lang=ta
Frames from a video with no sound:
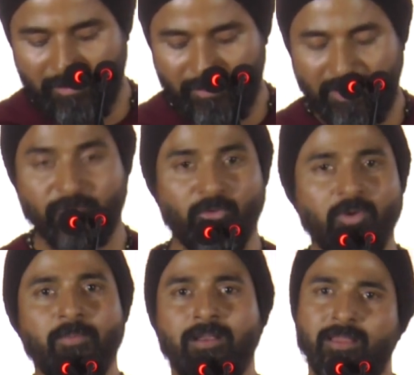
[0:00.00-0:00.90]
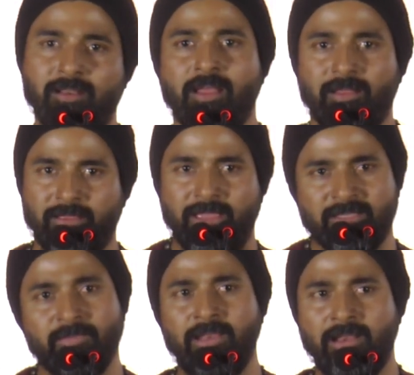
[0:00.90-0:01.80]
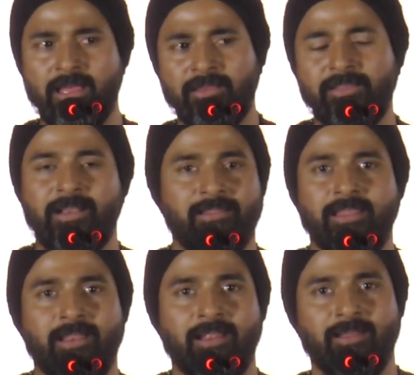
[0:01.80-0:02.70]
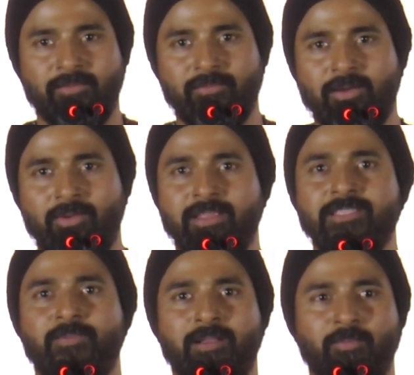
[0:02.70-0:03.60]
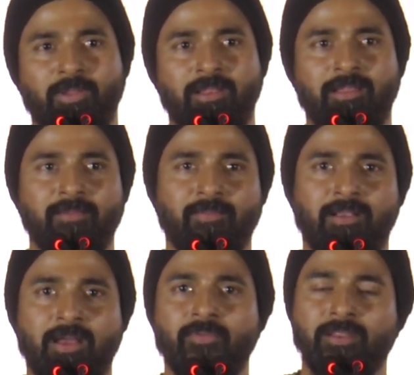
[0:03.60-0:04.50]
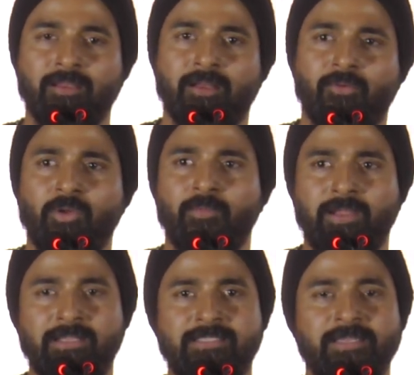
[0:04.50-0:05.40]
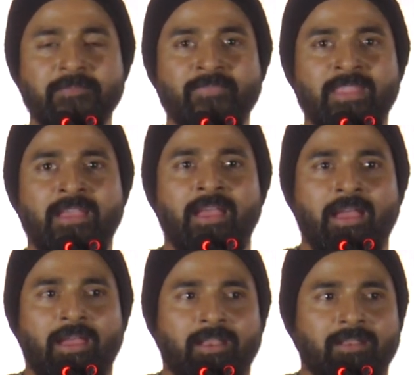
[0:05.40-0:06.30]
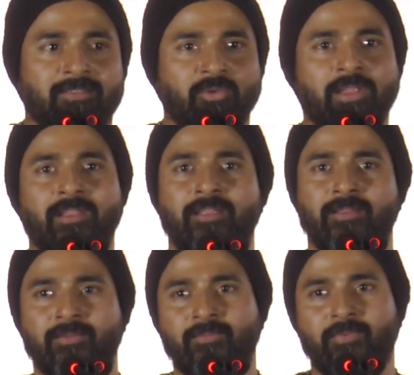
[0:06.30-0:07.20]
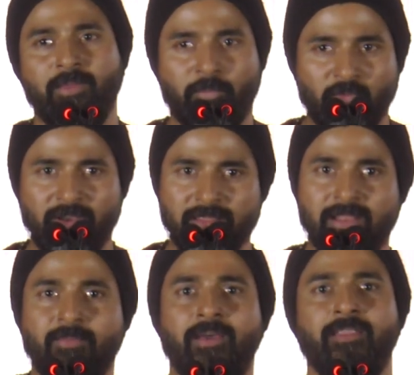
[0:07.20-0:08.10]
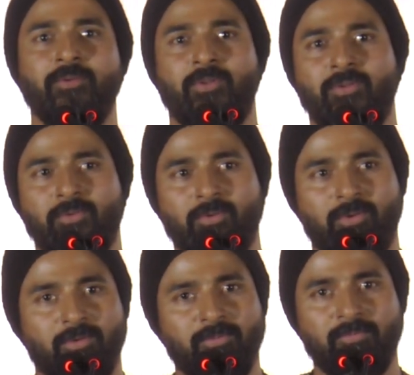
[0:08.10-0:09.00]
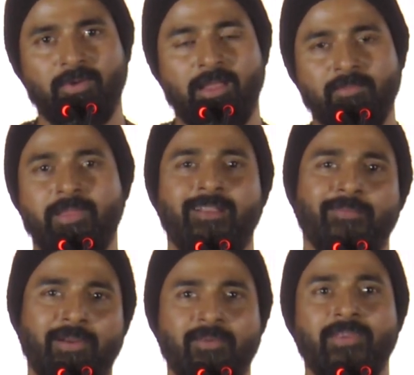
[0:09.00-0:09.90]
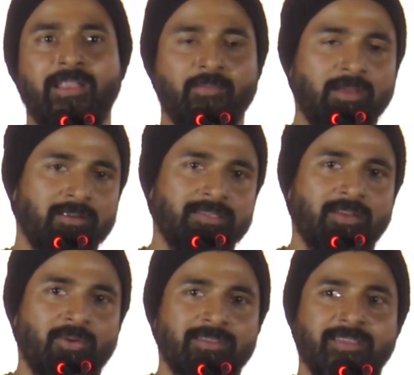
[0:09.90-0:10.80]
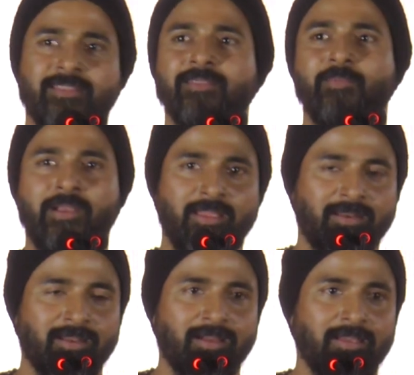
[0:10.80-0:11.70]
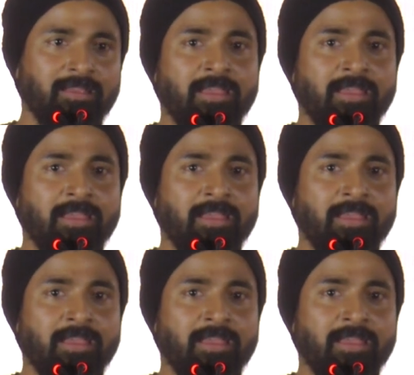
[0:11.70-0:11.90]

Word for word: எனக்கு ஃபோன் பண்ணார் நாங்கள் காஷ்மீரில் நான் இருந்த இடத்துல என்னால் அவர் ரீச் பண்ண முடியல பட் அவருக்கு அவ்வளோ மகிழ்ச்சி அண்ட் சூரியனை இப்போ விடுதலை மாதிரி ஒரு ஒரு அருமையான படம் வெற்றிமாறன் சாரோட சேர்ந்து பண்ணியிருக்கிறாங்க